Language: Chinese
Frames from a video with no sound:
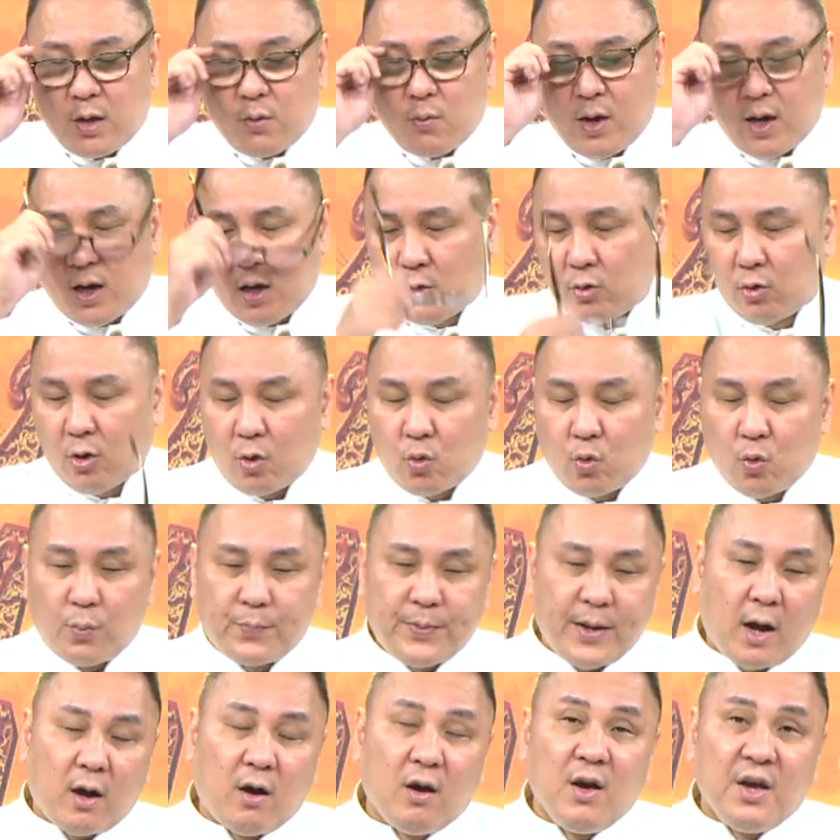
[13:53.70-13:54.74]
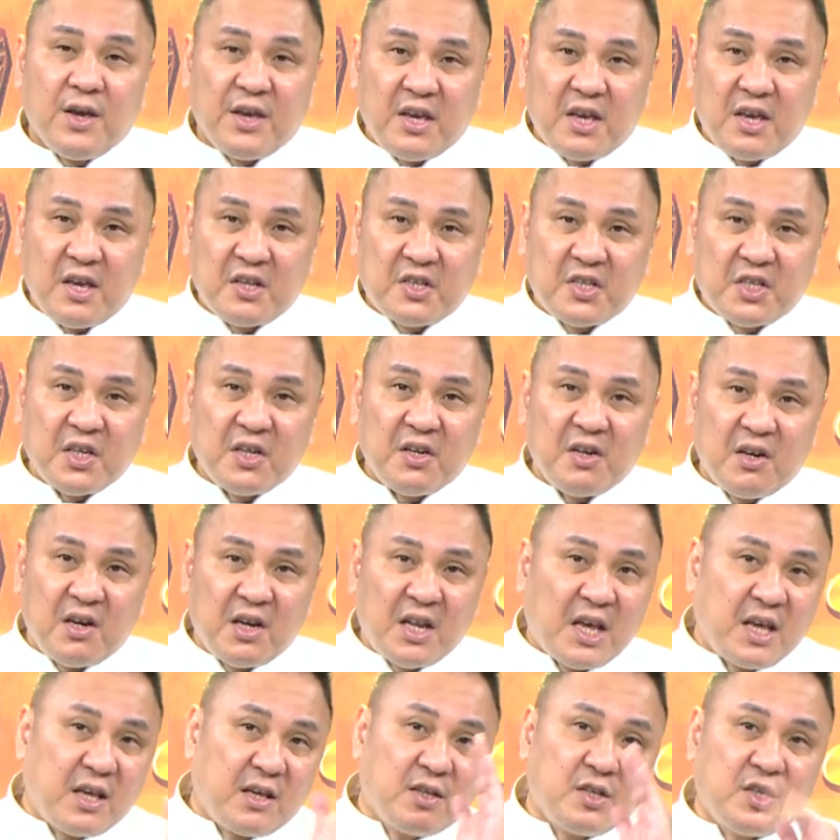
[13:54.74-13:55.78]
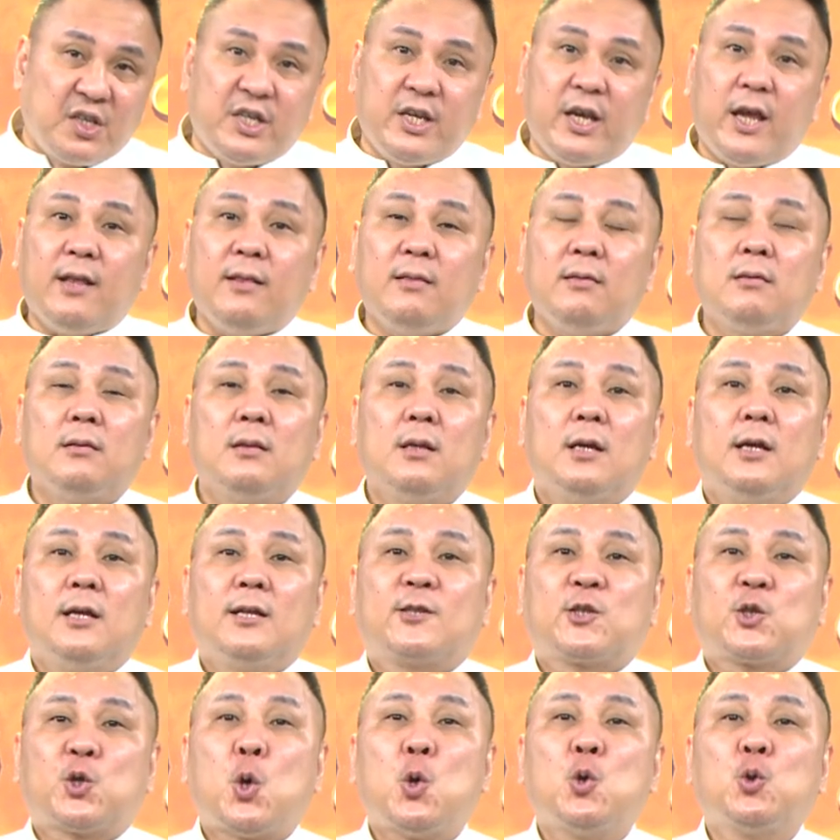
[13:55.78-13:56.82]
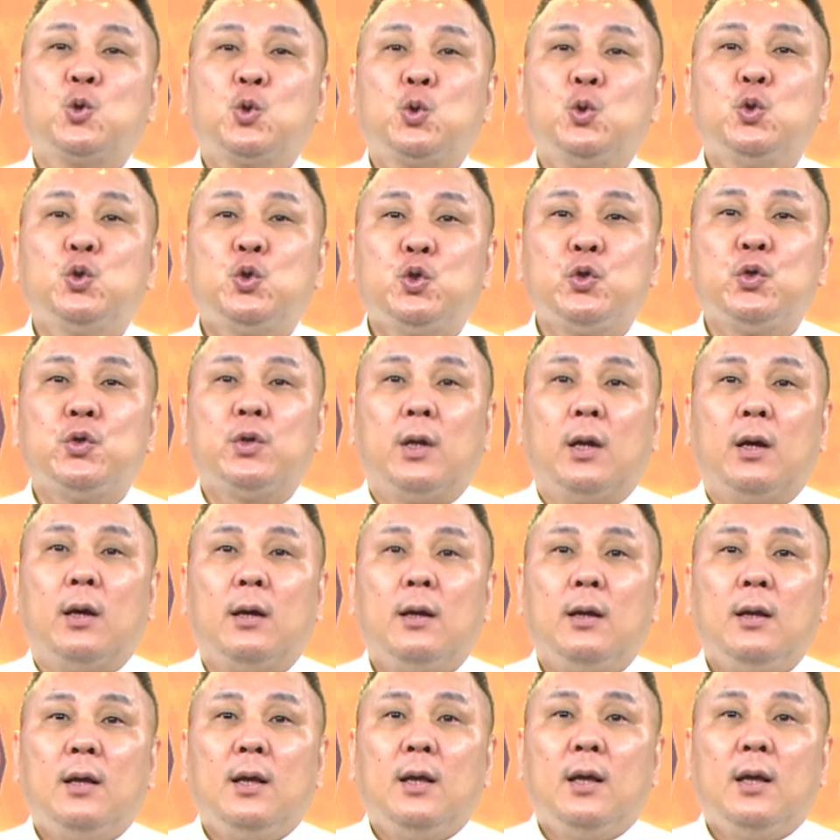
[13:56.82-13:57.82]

因为很多股票已经领先冲出去了，